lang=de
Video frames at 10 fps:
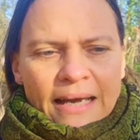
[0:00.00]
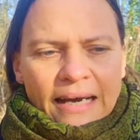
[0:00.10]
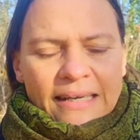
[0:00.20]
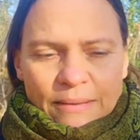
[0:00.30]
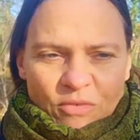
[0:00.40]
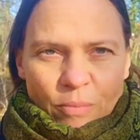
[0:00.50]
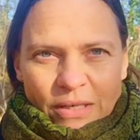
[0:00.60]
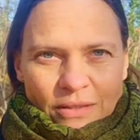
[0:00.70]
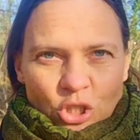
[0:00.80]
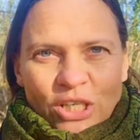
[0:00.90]
Gerade eben, wenn
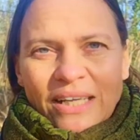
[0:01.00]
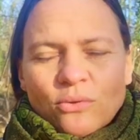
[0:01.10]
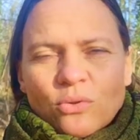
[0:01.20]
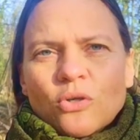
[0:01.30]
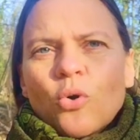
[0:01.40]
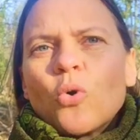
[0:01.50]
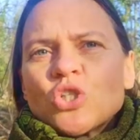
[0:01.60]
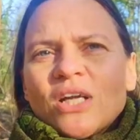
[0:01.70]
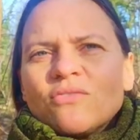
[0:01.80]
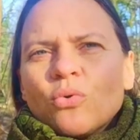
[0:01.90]
man in einer Stadt oder einer
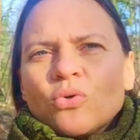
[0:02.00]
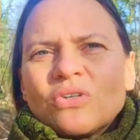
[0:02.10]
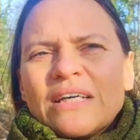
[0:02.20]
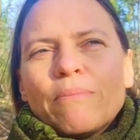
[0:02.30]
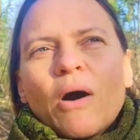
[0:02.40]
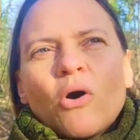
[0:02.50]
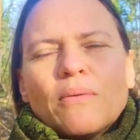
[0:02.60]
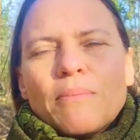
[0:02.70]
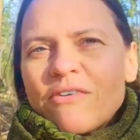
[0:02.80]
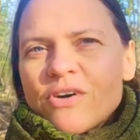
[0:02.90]
Großstadt wohnt oder eben auch
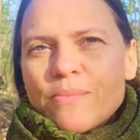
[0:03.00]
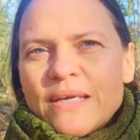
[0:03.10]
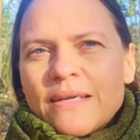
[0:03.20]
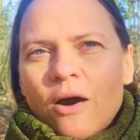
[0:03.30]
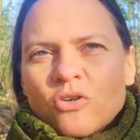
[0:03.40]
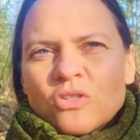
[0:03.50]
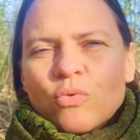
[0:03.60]
in einem Mehrfamilienhaus,